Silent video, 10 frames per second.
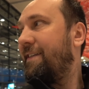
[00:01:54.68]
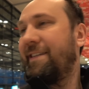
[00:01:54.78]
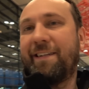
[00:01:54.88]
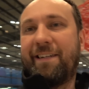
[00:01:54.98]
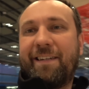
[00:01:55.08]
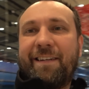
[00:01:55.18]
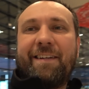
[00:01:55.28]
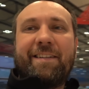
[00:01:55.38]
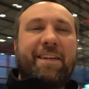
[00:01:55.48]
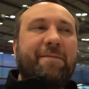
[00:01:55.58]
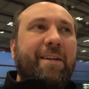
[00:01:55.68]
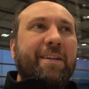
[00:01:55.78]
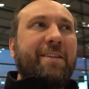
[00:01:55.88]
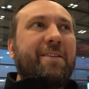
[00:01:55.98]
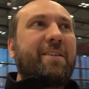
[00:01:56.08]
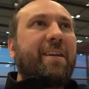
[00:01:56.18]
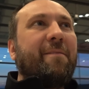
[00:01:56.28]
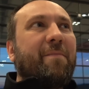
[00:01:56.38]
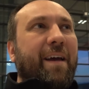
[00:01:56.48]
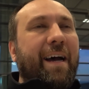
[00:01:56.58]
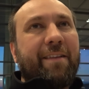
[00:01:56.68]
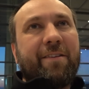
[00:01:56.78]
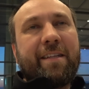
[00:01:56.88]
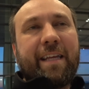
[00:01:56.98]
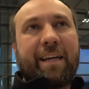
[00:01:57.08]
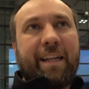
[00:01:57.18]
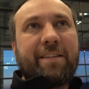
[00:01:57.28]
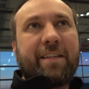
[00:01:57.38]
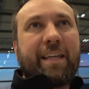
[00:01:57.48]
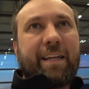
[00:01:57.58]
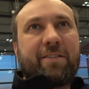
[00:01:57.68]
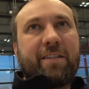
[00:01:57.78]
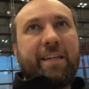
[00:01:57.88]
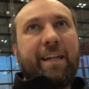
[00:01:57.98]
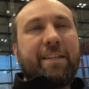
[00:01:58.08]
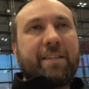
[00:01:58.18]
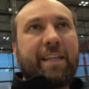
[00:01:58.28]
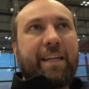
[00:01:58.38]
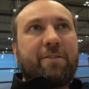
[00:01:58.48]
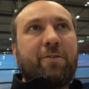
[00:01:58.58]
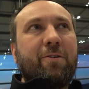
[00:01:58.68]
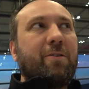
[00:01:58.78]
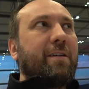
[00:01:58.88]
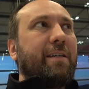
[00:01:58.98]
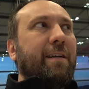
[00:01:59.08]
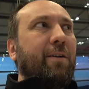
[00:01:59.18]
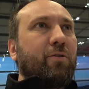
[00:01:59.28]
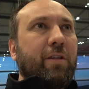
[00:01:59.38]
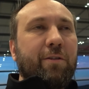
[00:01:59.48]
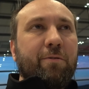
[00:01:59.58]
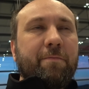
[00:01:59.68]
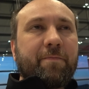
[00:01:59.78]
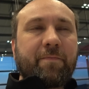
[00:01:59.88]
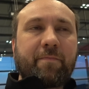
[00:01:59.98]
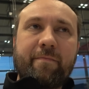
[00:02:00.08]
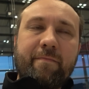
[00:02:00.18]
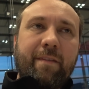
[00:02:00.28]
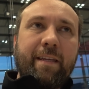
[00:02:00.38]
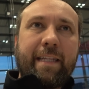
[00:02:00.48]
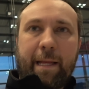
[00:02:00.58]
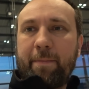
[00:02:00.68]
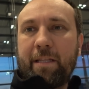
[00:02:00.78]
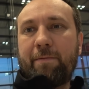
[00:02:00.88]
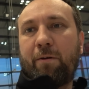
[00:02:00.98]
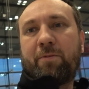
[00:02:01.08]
Ja. Dobra, nic. A, no i tak, lecę teraz, e, lecę teraz do e, Londynu i tam będę miał